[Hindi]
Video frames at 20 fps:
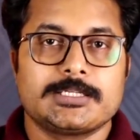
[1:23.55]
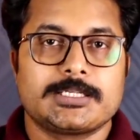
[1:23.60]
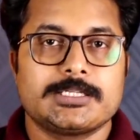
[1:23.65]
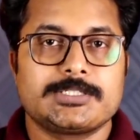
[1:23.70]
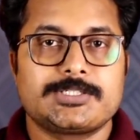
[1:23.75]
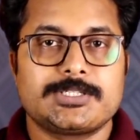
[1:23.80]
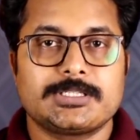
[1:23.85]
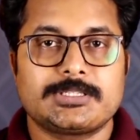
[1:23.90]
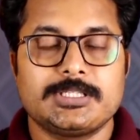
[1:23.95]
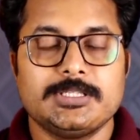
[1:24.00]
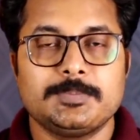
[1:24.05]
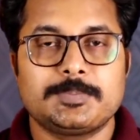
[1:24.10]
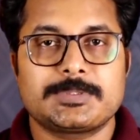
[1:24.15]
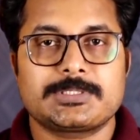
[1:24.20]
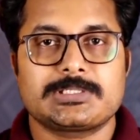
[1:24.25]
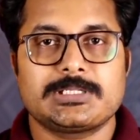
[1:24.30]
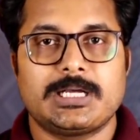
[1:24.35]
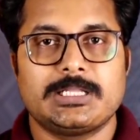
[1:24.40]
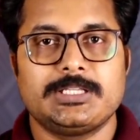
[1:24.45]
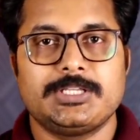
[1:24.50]
कि जतिन
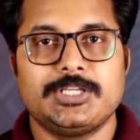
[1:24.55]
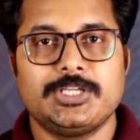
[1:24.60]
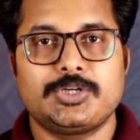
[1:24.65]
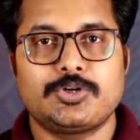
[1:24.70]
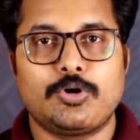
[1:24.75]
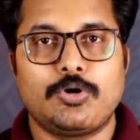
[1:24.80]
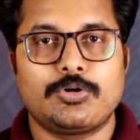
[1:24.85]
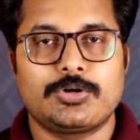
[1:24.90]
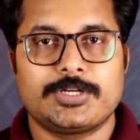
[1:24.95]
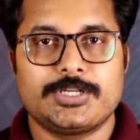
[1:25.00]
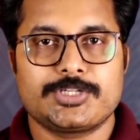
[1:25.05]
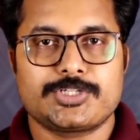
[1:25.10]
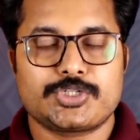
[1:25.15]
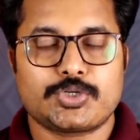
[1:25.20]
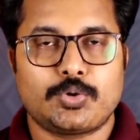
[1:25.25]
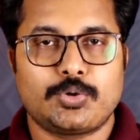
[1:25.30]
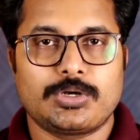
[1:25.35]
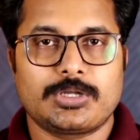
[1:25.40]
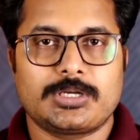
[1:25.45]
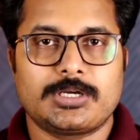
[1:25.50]
प्रसाद ही कांग्रेस
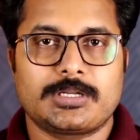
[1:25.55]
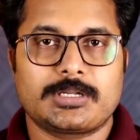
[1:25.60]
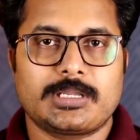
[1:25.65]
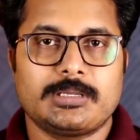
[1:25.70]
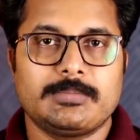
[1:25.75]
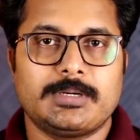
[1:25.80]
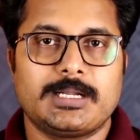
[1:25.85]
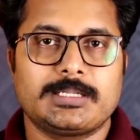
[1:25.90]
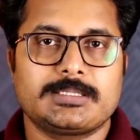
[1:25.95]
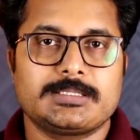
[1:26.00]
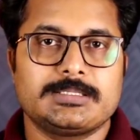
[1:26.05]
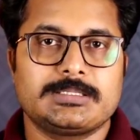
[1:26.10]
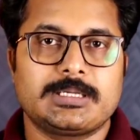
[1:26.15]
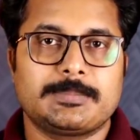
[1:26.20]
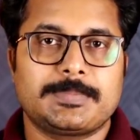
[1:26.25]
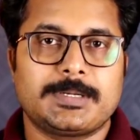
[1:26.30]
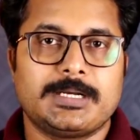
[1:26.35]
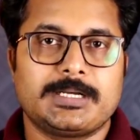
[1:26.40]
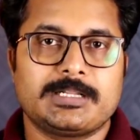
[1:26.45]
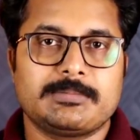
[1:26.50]
छोड़ करके भारतीय
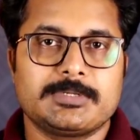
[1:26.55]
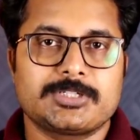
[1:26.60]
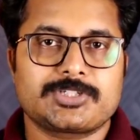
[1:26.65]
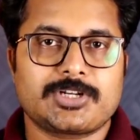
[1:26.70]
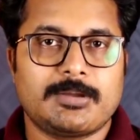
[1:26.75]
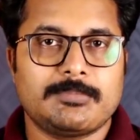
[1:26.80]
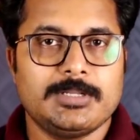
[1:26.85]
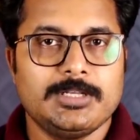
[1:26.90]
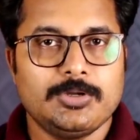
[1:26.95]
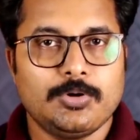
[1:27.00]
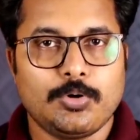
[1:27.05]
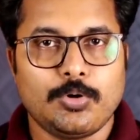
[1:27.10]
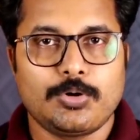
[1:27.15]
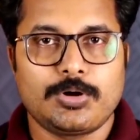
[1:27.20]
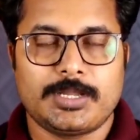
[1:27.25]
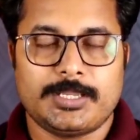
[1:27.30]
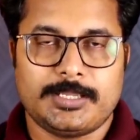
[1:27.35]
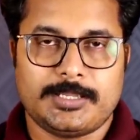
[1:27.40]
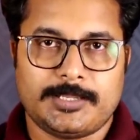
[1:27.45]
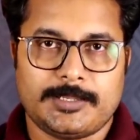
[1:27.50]
जनता पार्टी में शामिल हो
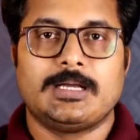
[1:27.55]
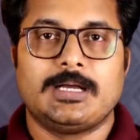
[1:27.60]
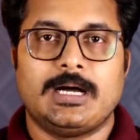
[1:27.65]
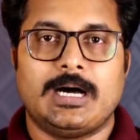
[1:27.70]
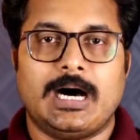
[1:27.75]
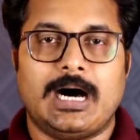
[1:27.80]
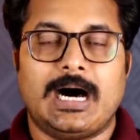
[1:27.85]
गए हैं